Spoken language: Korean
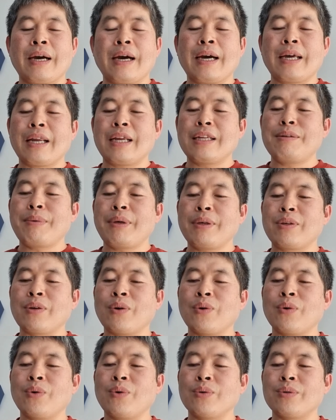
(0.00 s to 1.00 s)
하나님의
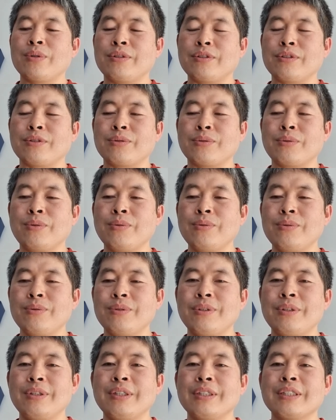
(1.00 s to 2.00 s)
경고를 듣고
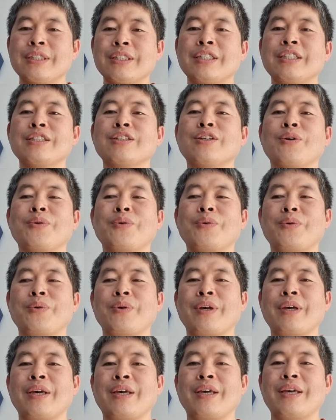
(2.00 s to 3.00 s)
그
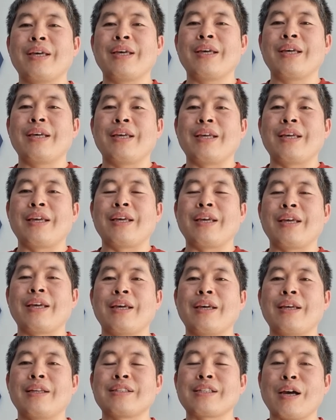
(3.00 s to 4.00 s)
경고에
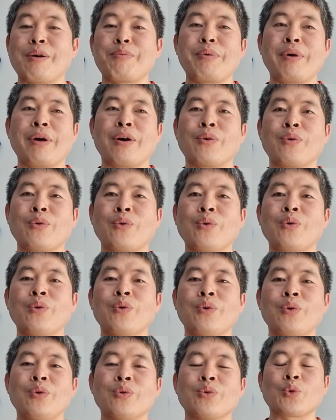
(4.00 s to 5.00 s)
참여하고
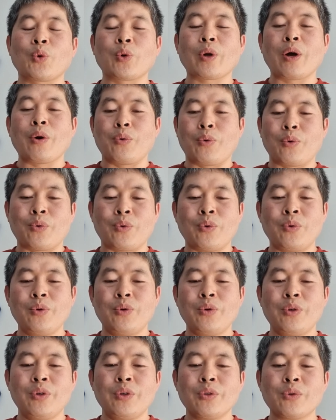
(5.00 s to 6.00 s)

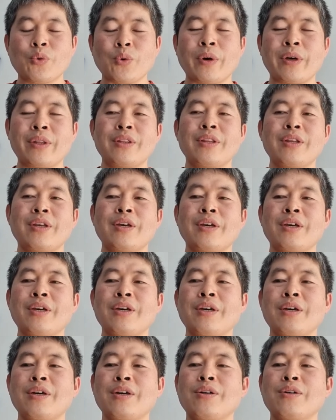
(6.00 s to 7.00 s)
돌아오고 또한
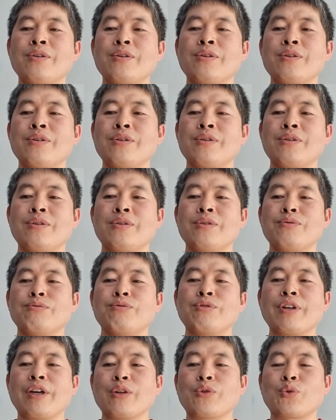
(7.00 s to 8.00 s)

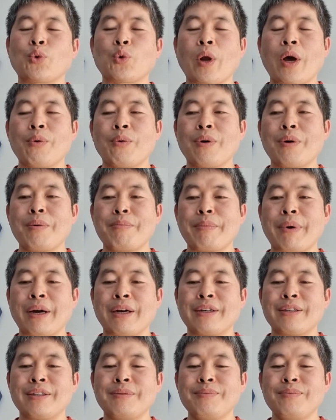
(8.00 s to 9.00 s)
우리가 돌아온
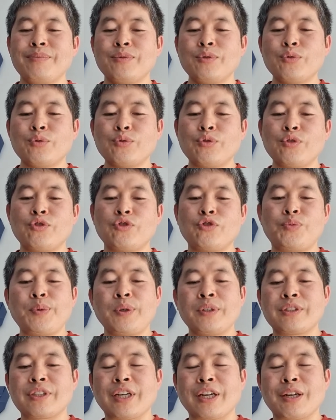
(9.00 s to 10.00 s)
것만큼 우리
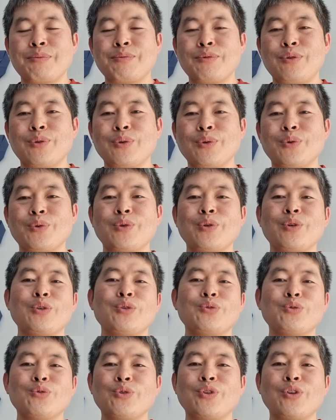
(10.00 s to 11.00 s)
주변 사람들도
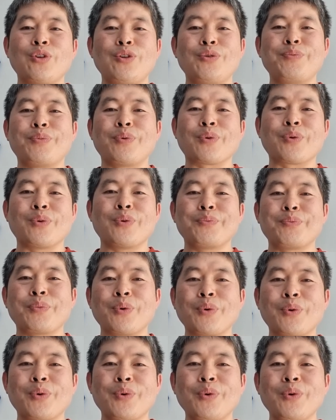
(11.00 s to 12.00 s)
우리를 보러
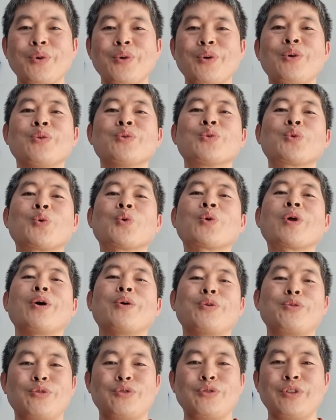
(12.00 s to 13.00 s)
보고
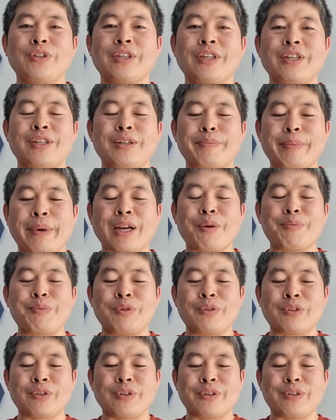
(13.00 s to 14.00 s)
돌아올 수 있기를
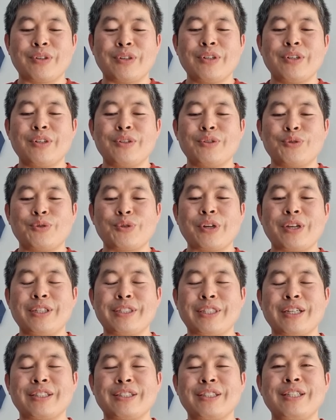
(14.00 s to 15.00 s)
바라면서 우리
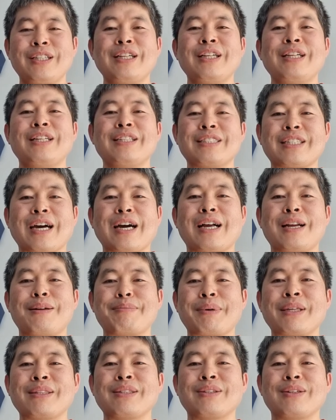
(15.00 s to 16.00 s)
일상을 잘
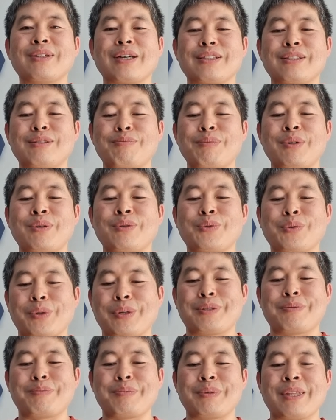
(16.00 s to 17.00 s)
만들어 갔으면
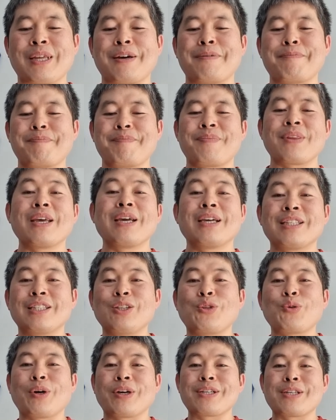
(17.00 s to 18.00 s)
좋겠습니다.
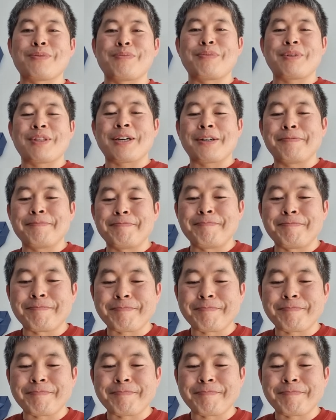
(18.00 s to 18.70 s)
기도하겠습니다.